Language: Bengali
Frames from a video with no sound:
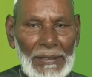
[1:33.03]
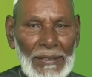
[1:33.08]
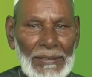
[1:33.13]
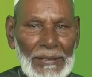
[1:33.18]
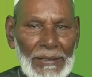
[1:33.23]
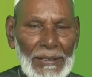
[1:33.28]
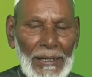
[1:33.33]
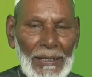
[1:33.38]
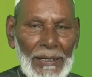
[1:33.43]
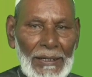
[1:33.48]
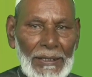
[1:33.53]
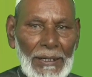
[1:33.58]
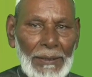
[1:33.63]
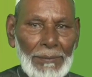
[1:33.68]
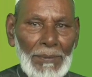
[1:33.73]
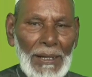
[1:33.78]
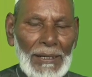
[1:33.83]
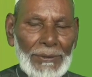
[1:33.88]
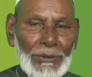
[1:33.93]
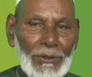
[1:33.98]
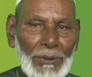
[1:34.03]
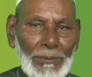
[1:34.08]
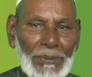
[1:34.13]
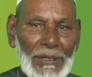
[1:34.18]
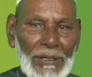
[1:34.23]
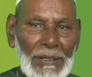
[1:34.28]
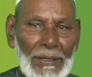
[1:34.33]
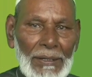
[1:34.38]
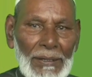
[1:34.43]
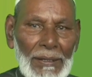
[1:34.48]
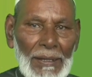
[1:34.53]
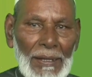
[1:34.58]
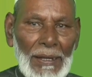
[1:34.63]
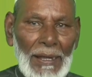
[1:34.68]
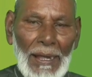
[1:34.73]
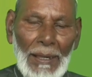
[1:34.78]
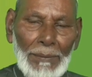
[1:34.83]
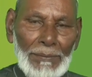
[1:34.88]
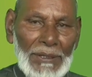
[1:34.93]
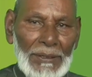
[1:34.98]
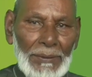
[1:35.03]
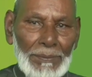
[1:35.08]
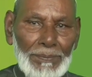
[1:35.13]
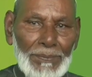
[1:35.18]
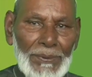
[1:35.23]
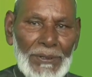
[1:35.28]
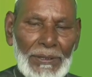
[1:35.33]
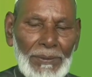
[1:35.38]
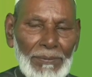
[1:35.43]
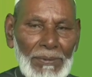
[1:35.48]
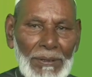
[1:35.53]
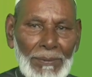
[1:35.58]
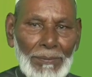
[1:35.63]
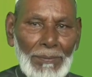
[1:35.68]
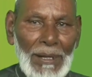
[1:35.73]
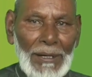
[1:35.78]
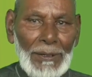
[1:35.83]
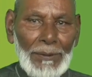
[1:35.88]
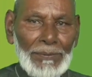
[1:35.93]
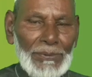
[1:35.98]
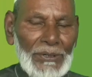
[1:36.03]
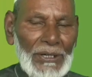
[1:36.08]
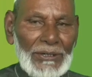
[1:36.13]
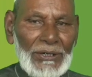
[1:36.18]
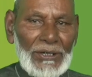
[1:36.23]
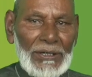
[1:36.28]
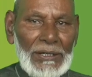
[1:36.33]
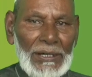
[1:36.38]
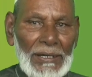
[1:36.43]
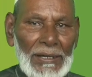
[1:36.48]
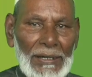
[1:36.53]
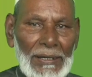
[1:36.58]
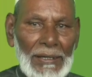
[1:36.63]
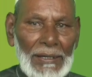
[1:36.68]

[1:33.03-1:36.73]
ইন্টারনেটের মাধ্যমে আমি পৃথিবীর মানব জাতিকে